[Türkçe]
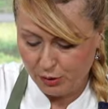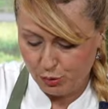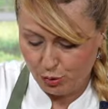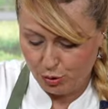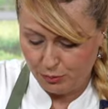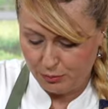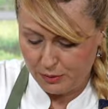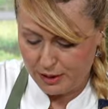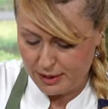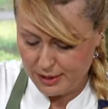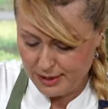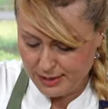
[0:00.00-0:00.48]

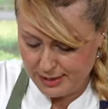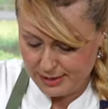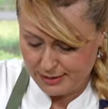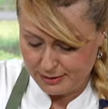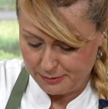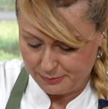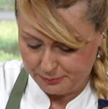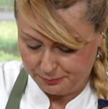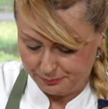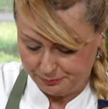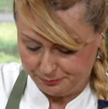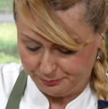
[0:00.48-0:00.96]
olmaz.
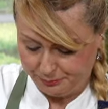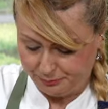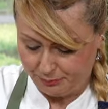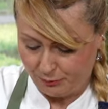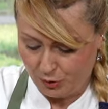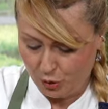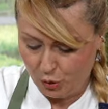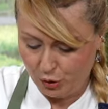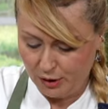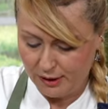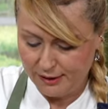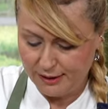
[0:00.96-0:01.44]

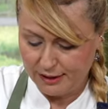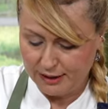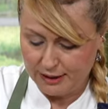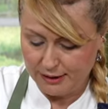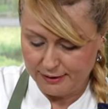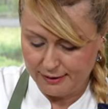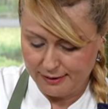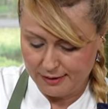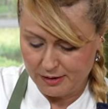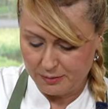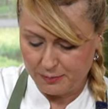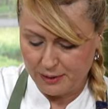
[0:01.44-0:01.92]
Ona
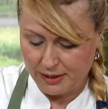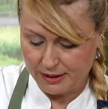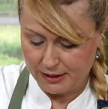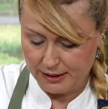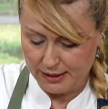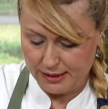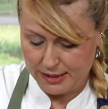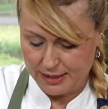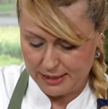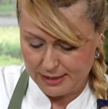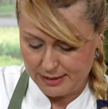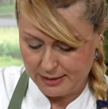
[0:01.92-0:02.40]
dikkat etmek
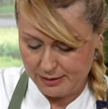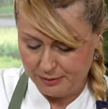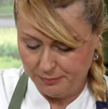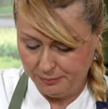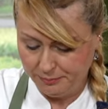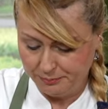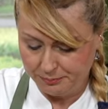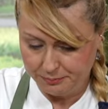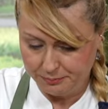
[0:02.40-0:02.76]
lazım.